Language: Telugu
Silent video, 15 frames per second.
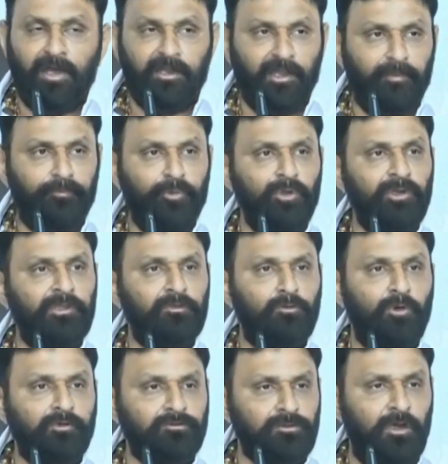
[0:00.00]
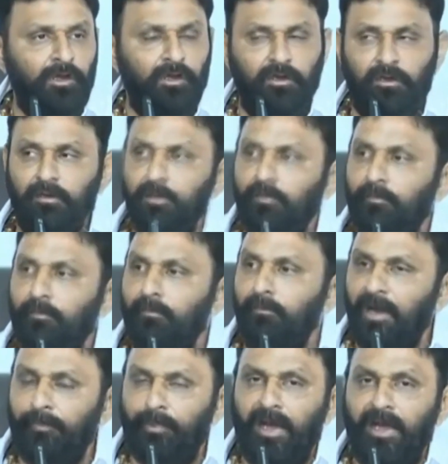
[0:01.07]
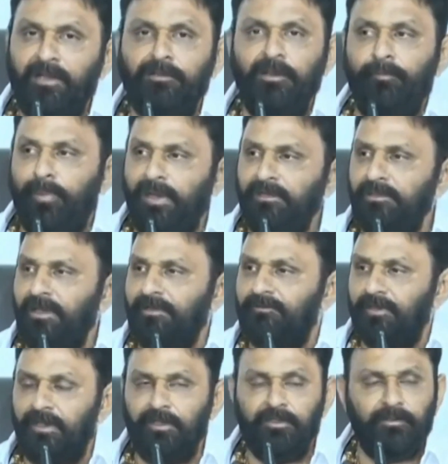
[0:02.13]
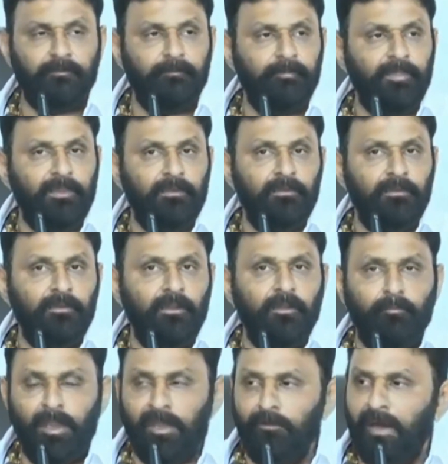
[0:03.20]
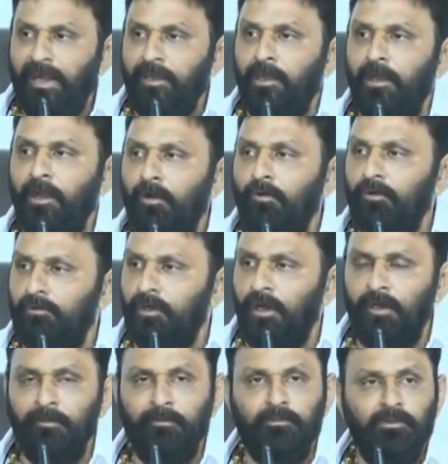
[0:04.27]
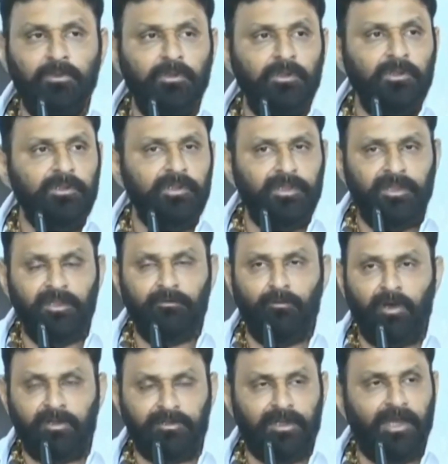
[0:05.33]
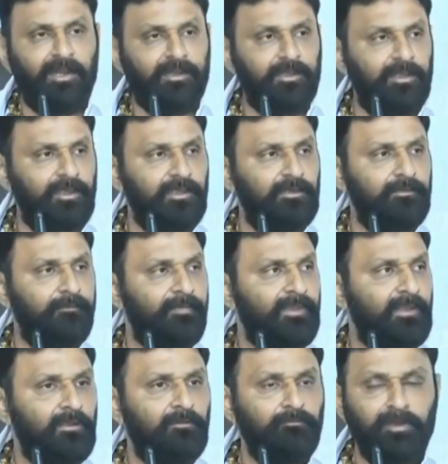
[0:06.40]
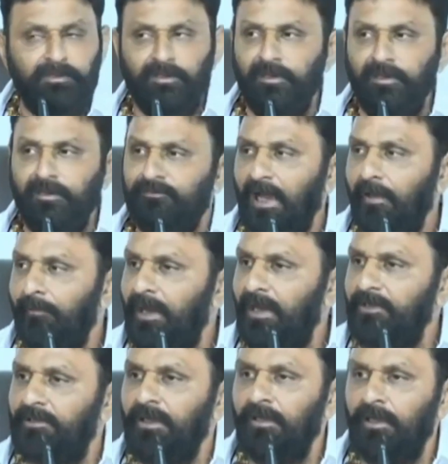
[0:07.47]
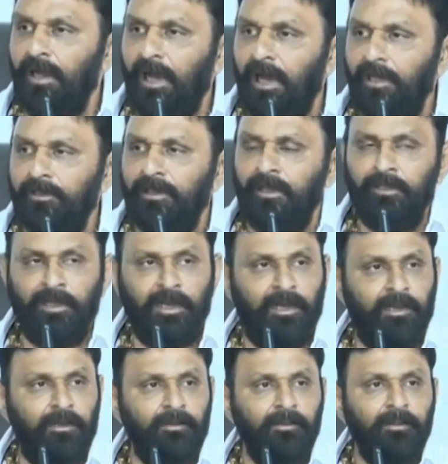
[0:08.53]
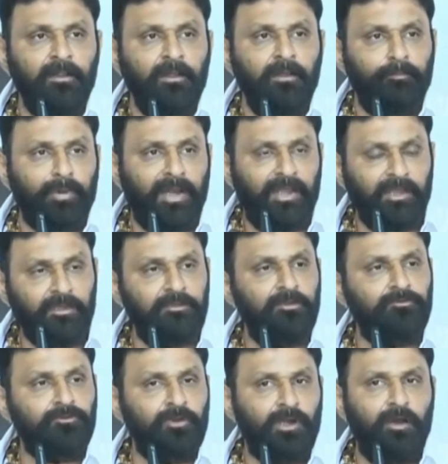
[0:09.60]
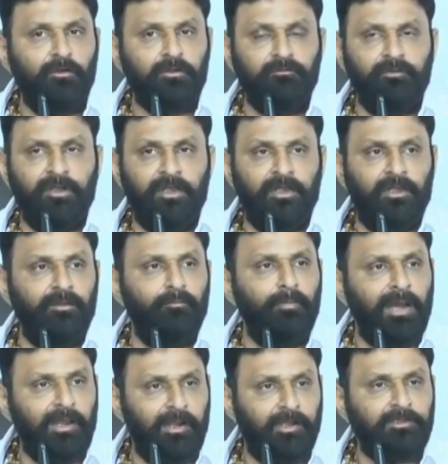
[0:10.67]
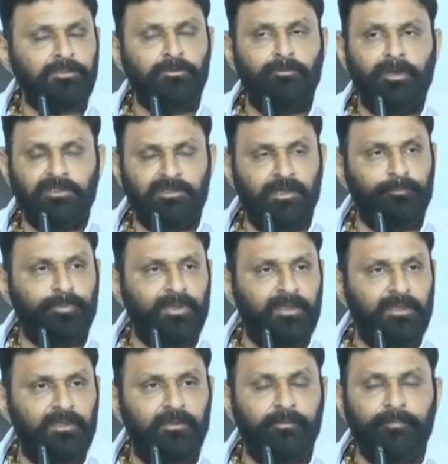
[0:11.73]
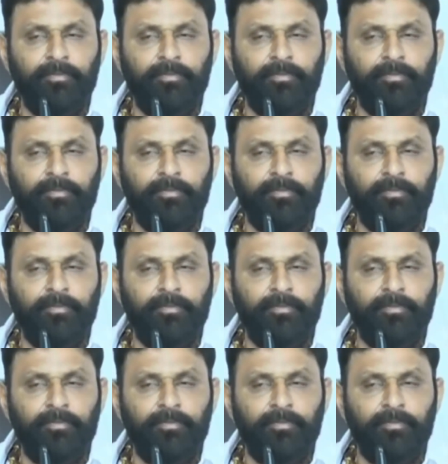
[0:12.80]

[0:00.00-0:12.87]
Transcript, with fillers: వారి అభ్యున్నతి కోసం మా పార్టీలు పనిచేస్తాయి మేము అండగా ఉంటాం ఈ వర్గాలకి వీటిని సామాజికంగా ఆర్థికంగా పైకి తీసుకురావటమే మా లక్ష్యం అని చెప్పి